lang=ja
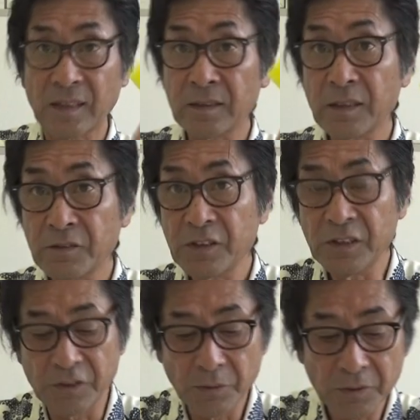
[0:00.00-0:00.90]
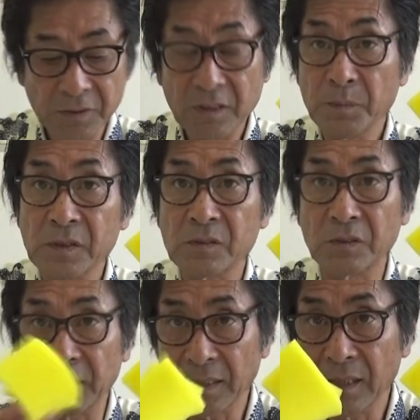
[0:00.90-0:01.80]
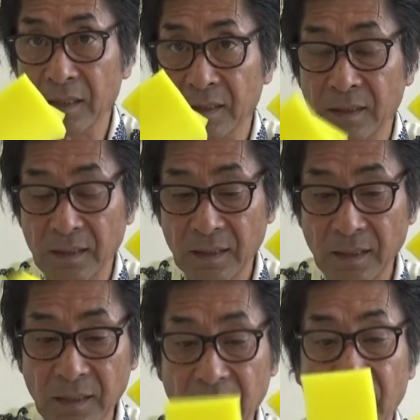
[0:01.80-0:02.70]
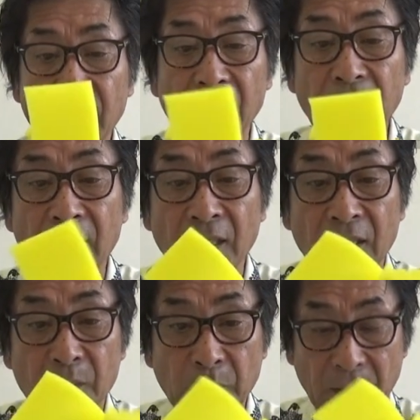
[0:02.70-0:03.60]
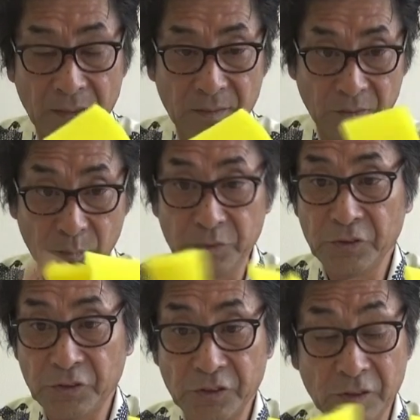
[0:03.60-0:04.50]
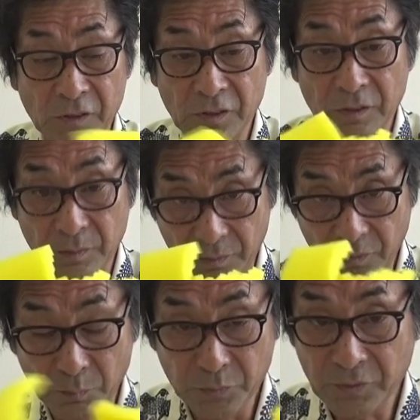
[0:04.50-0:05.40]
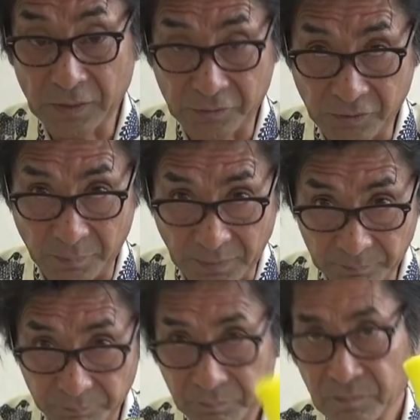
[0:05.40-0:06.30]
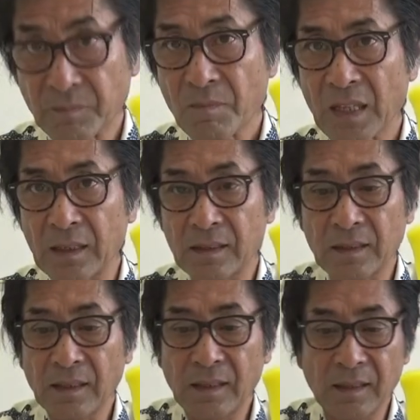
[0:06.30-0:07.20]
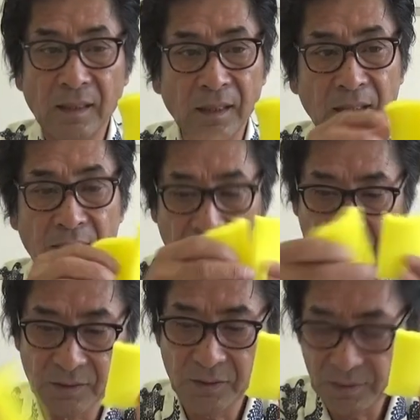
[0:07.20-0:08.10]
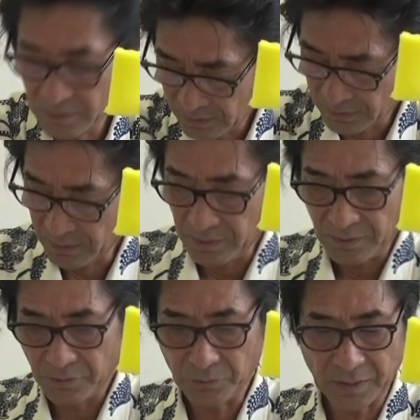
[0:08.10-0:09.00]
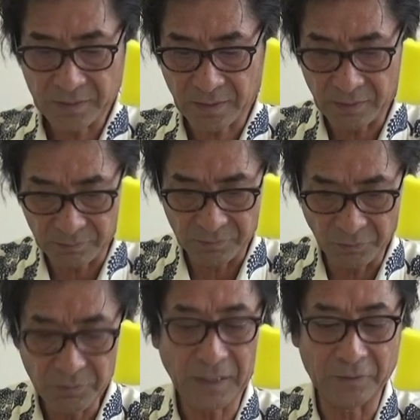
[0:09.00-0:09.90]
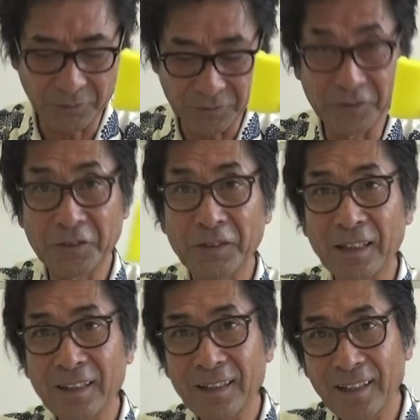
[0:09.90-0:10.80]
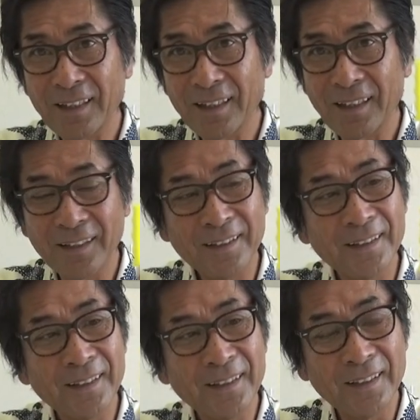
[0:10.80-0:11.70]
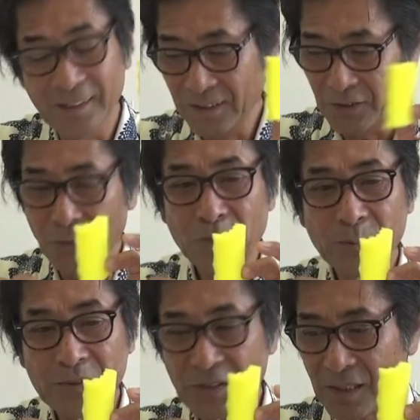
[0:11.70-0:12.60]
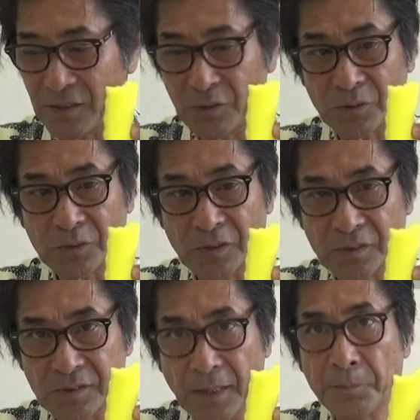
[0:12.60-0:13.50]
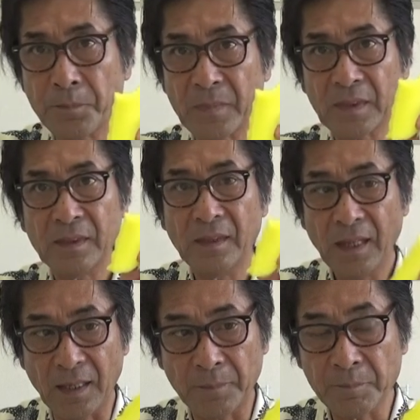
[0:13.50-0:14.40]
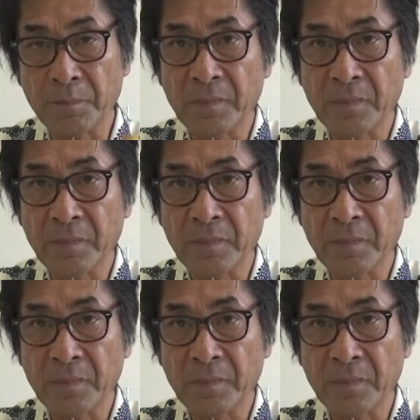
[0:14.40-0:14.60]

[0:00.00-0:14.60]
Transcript: 使ってるうちに汚れていきますのでね、えー、まあ4分の14分割すれば、えー、4回使える4回というよりは、えー、4個分使えるということですねで